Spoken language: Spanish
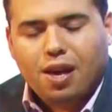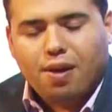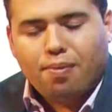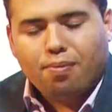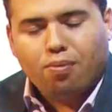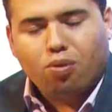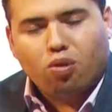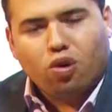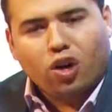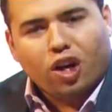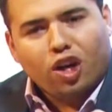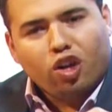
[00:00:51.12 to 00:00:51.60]

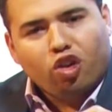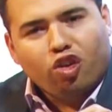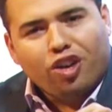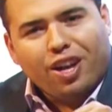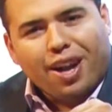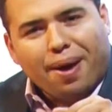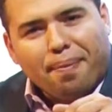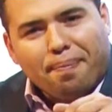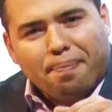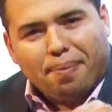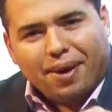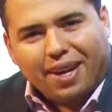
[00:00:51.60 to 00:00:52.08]
Búscalo en
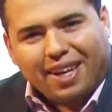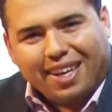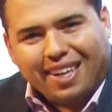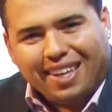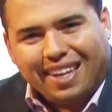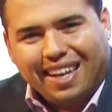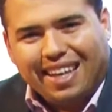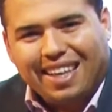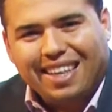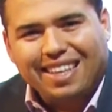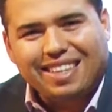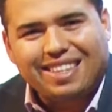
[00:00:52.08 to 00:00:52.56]
la
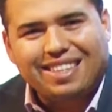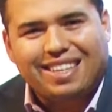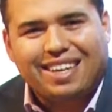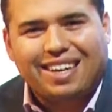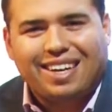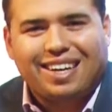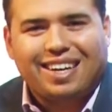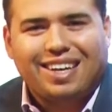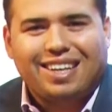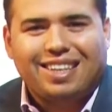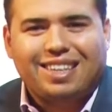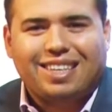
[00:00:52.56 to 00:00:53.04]
página de
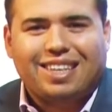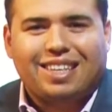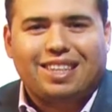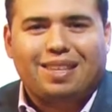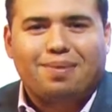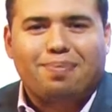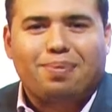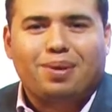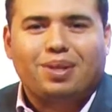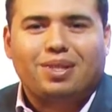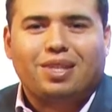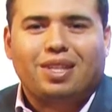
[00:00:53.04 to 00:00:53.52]
internet que
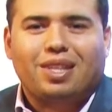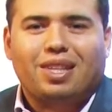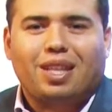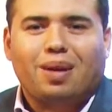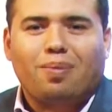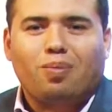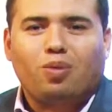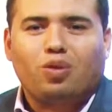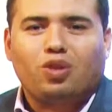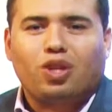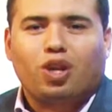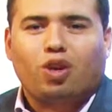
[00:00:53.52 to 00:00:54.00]
te
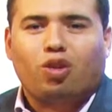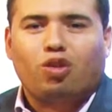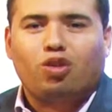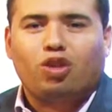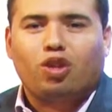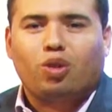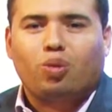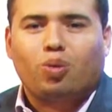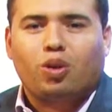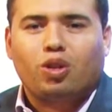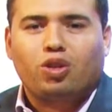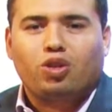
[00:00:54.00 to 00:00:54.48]
presentamos a
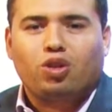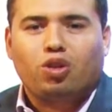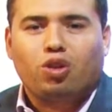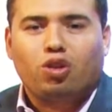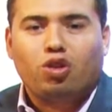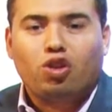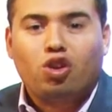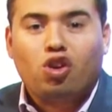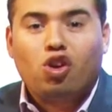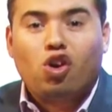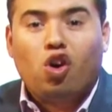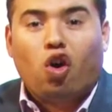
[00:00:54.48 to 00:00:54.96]
continuación
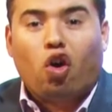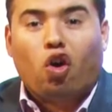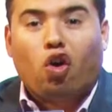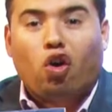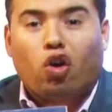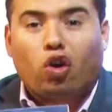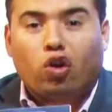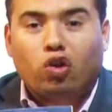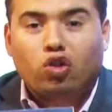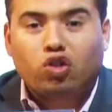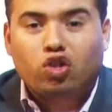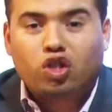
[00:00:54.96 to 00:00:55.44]

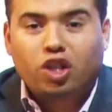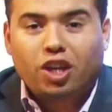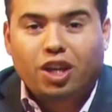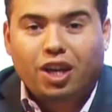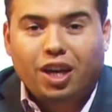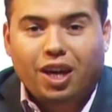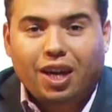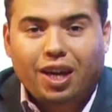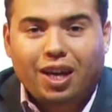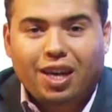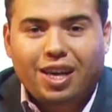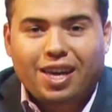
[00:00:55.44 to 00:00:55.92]
o
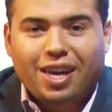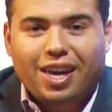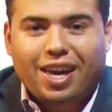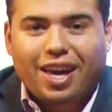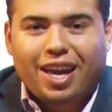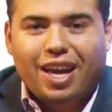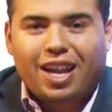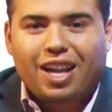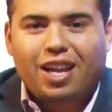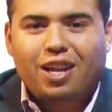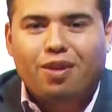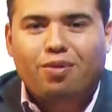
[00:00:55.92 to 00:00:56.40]
consigue
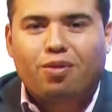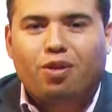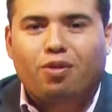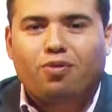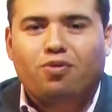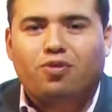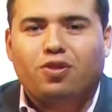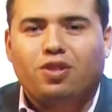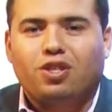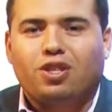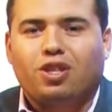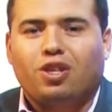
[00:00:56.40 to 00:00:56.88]
el libro
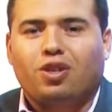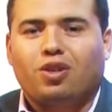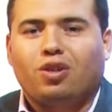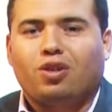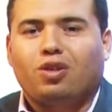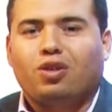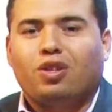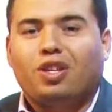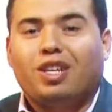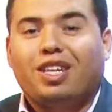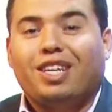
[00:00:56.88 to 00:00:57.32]
físico